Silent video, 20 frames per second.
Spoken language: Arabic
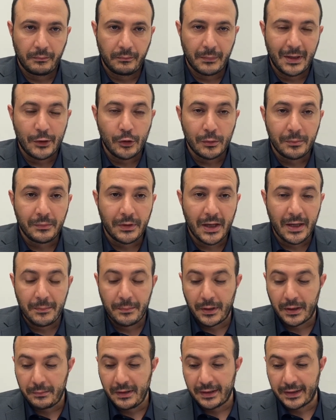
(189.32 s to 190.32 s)
مليونين
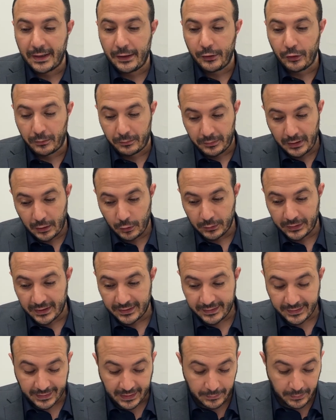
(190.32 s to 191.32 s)
برميل كل يوم له
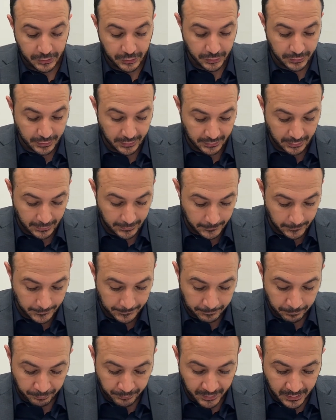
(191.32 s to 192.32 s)
تاثير كبير جدا رح يكون
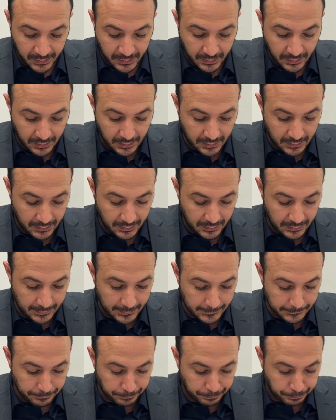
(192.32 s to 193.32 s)

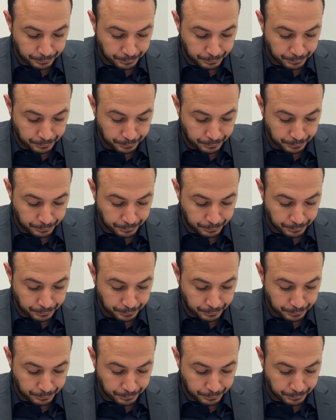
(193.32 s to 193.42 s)
uh,